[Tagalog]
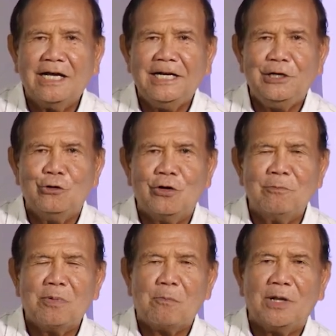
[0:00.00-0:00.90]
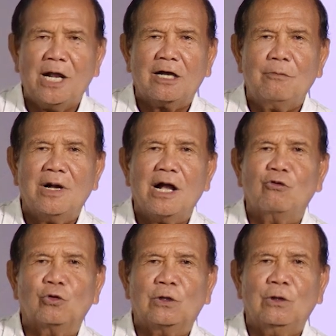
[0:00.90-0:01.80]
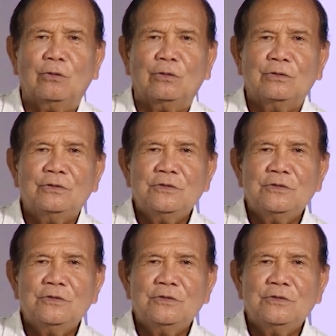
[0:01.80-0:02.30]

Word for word: kaninyo ng pipila ka mga gutlo